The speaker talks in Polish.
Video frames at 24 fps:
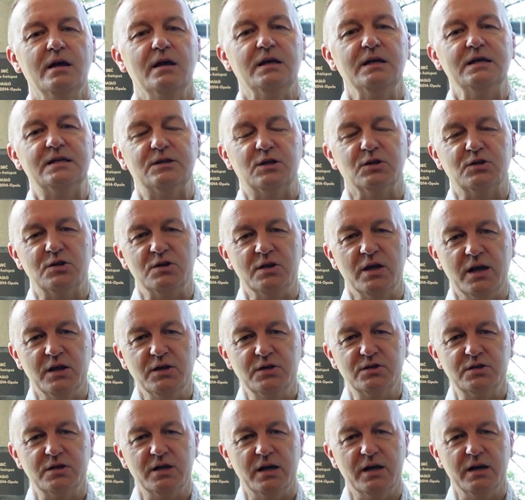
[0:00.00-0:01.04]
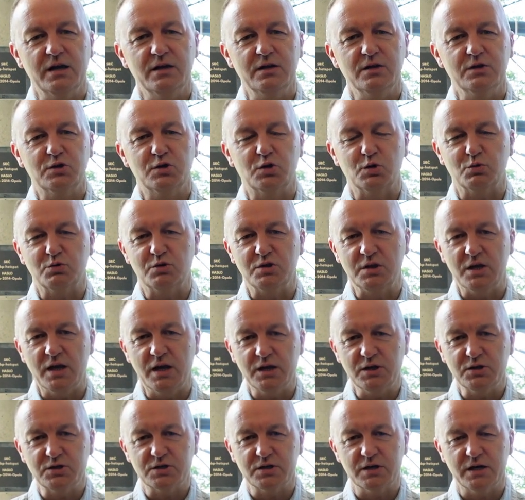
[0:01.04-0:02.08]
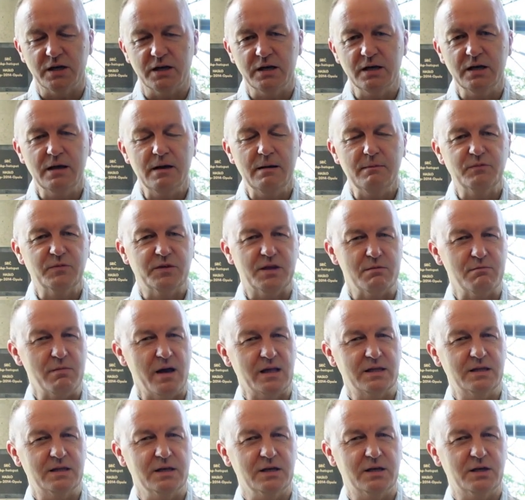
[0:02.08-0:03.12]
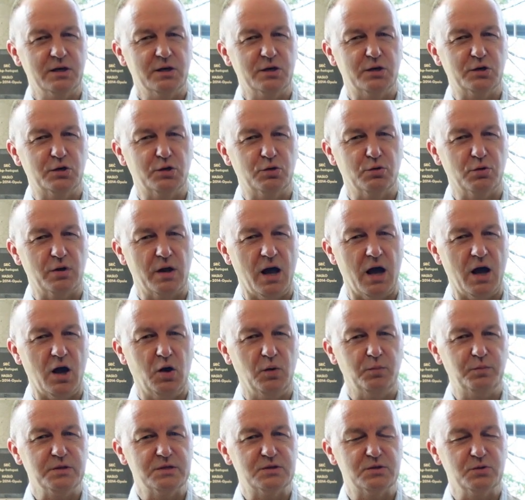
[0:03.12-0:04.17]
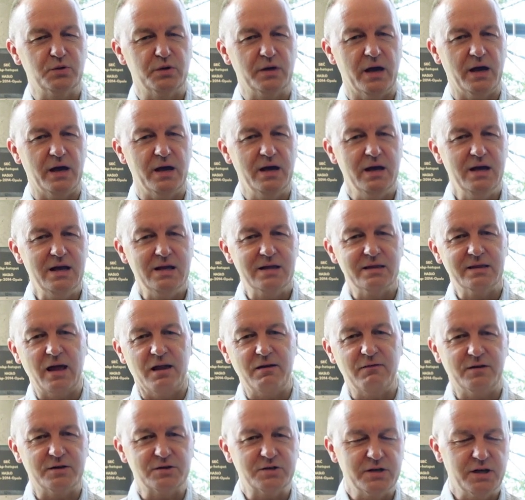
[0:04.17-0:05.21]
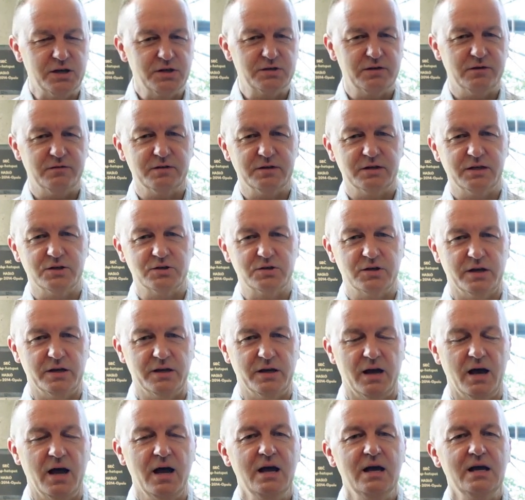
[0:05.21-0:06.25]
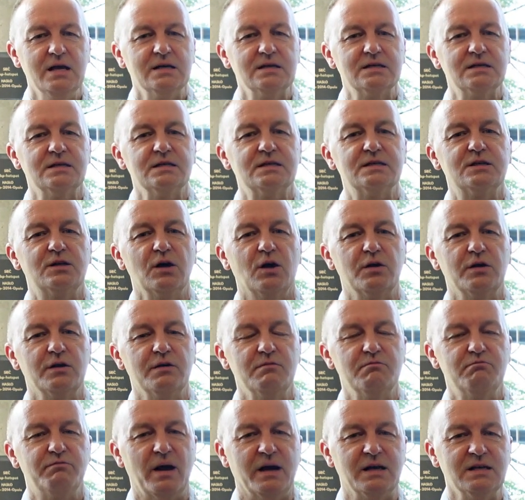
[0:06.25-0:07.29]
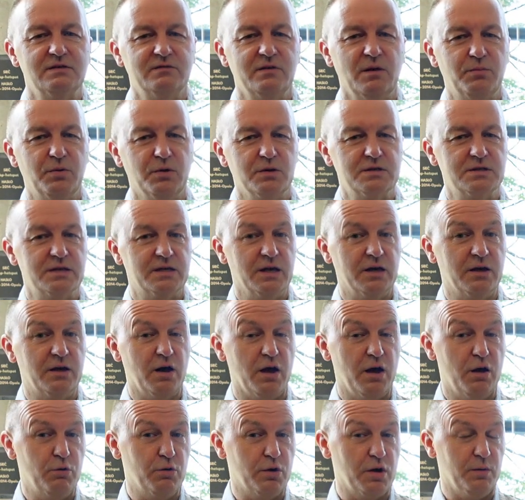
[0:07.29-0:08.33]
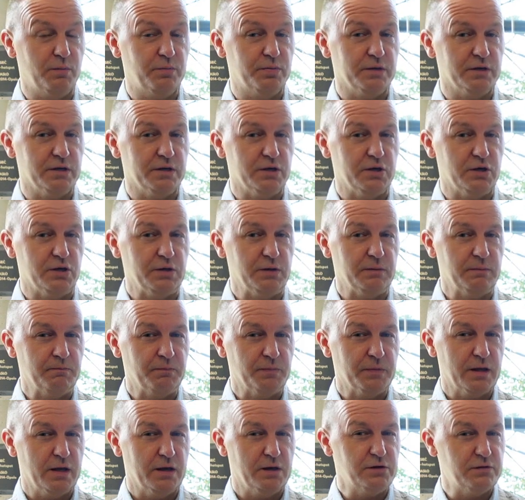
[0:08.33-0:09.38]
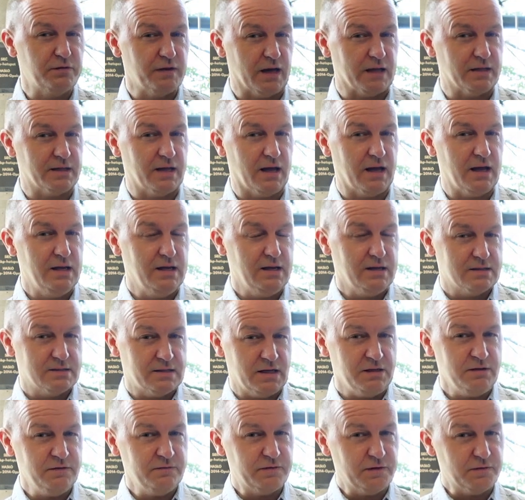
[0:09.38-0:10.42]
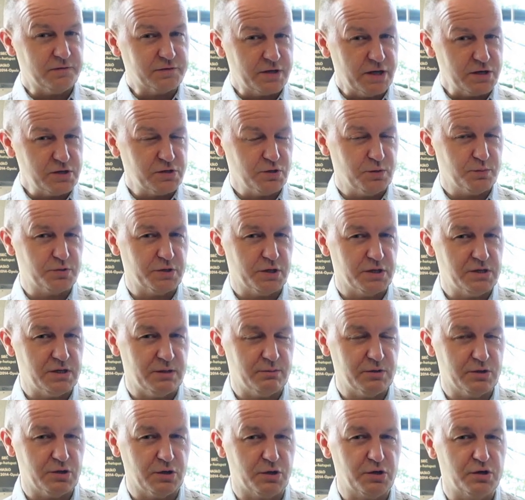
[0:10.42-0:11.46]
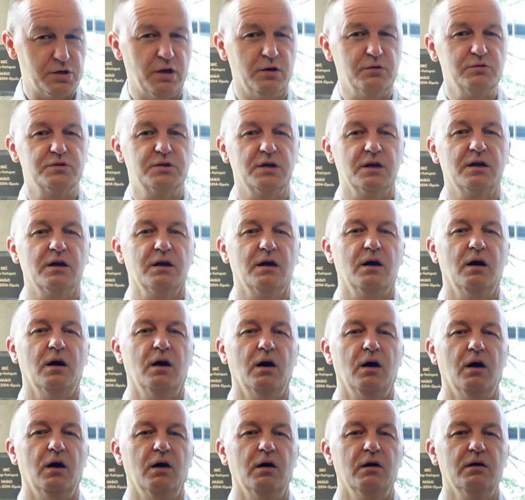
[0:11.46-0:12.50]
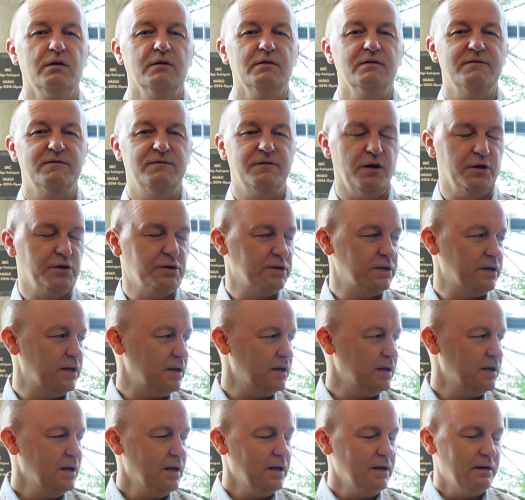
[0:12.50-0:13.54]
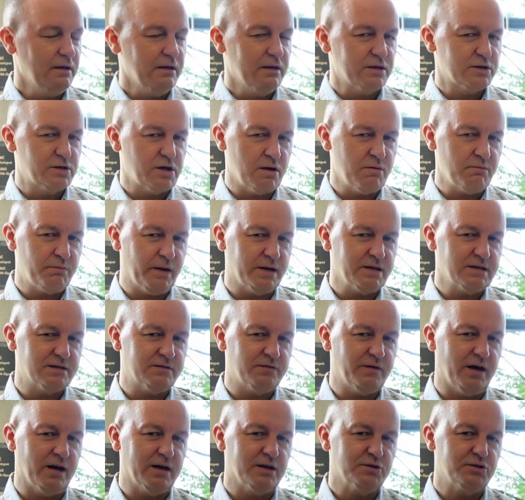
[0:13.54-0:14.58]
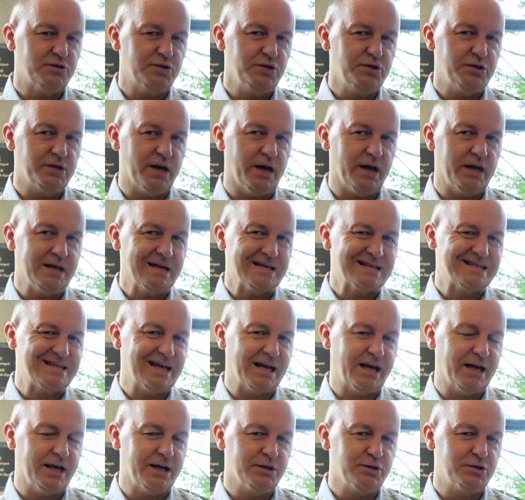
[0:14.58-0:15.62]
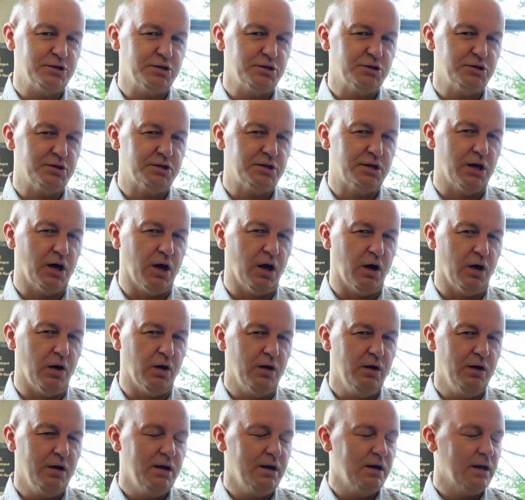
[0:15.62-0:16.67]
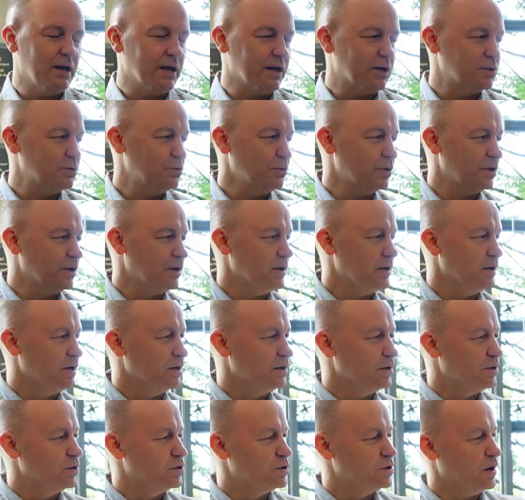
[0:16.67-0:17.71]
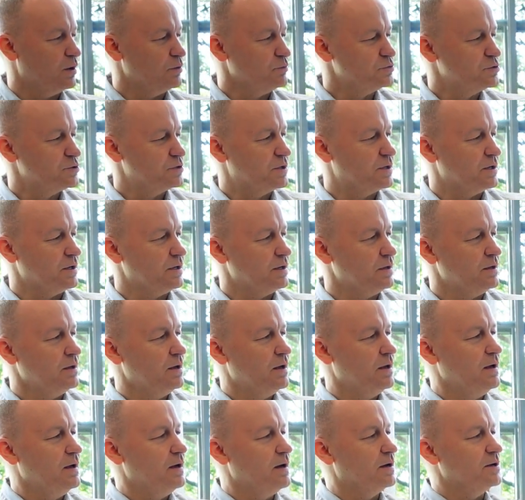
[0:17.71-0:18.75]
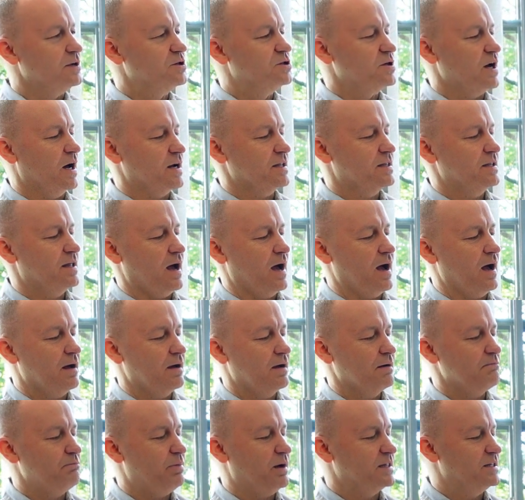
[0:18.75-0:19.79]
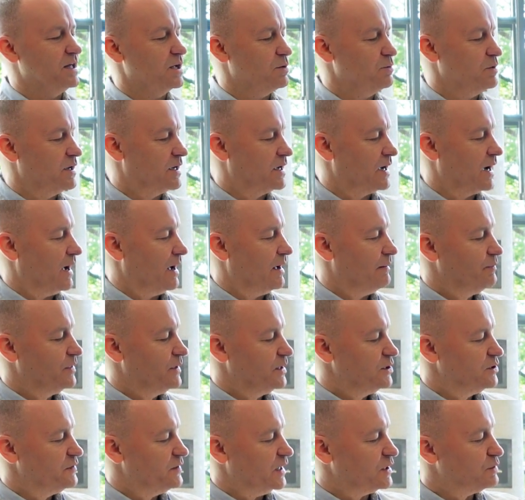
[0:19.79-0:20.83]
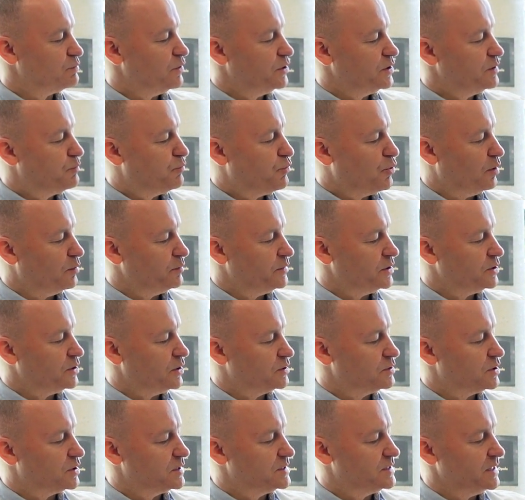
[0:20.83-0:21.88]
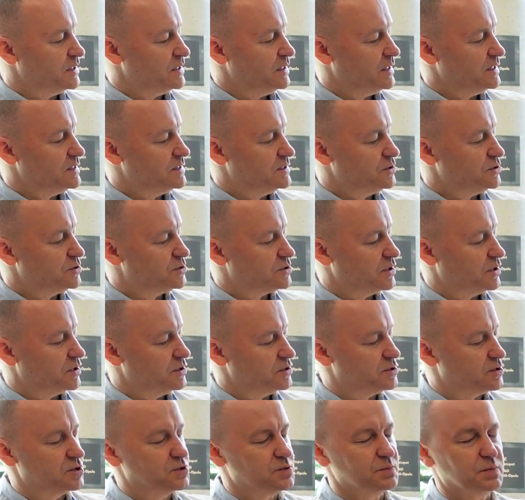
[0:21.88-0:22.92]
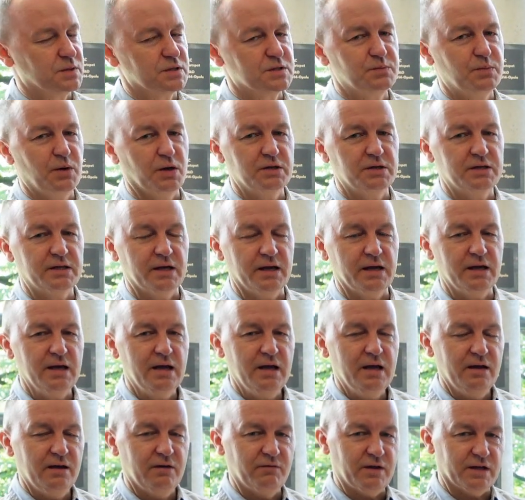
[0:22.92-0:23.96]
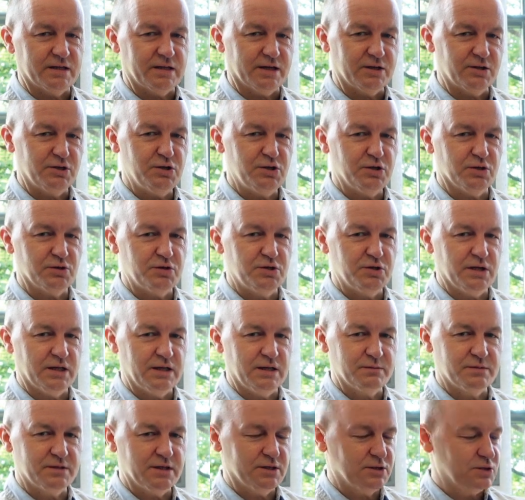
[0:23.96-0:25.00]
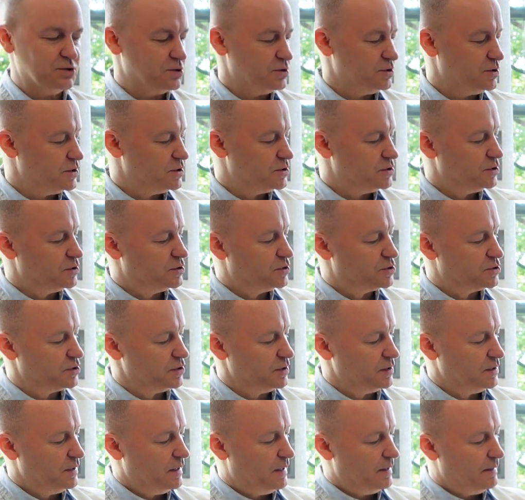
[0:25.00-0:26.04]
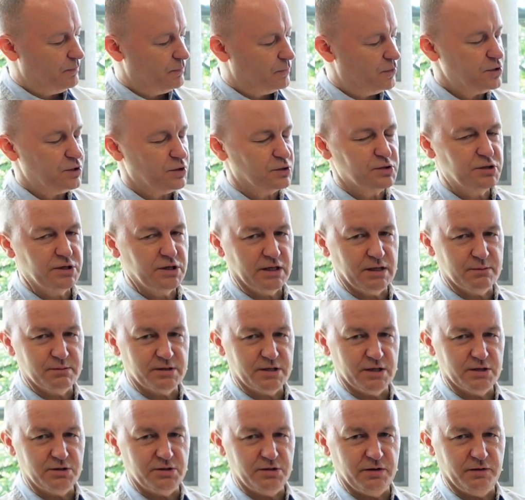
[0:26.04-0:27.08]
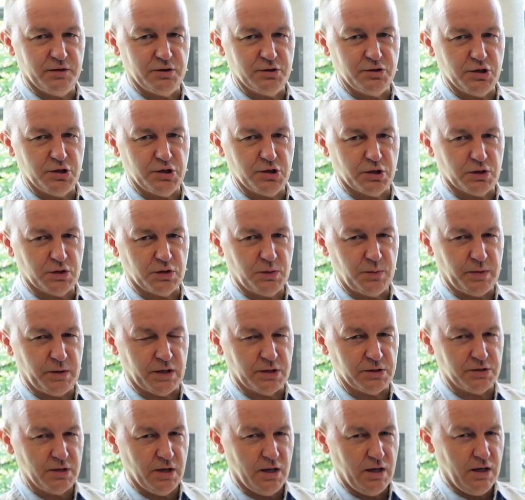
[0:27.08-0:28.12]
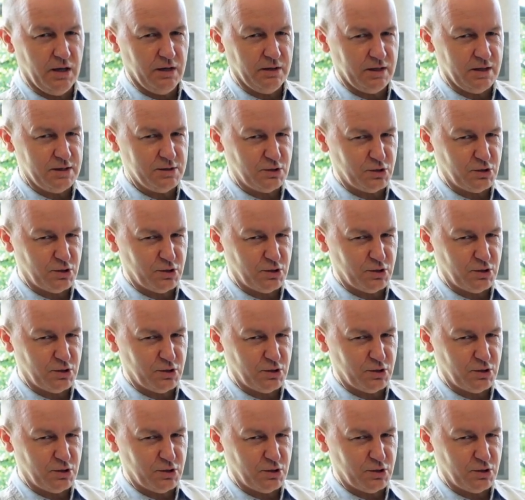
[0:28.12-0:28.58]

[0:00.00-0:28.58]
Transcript: istotniejszej, trudniejszej, tematyki, która opisuje najważniejsze wydarzenia z historii państwa polskiego, Europy i świata. Zanim we wrześniu przejdziemy do książek o wojnie, chciałem Państwa dzisiaj zachęcić do lektury książki Richarda Batterwicka. Światło i płomień, odrodzenie i zniszczenie Rzeczypospolitej w latach 1733-1795. To jest